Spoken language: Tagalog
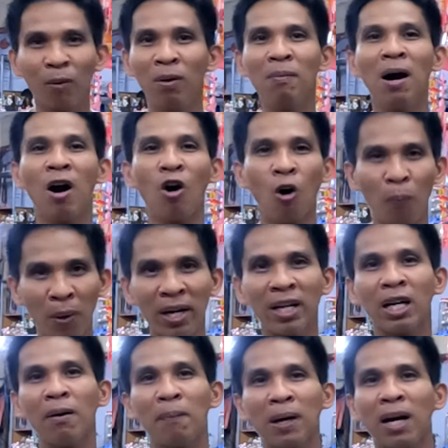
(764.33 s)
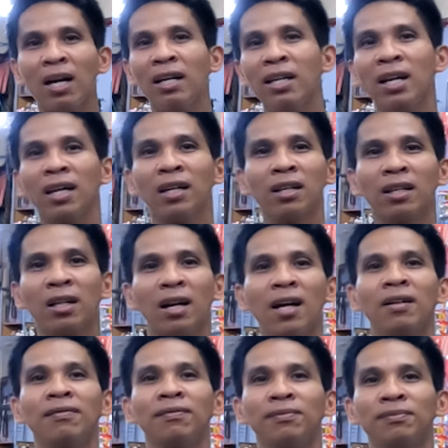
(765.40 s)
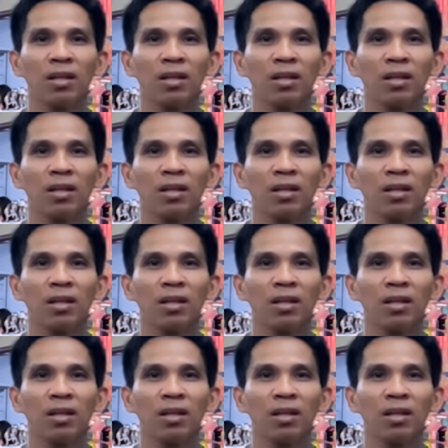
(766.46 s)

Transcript: problema. Open din kayo pag holiday. Ayan.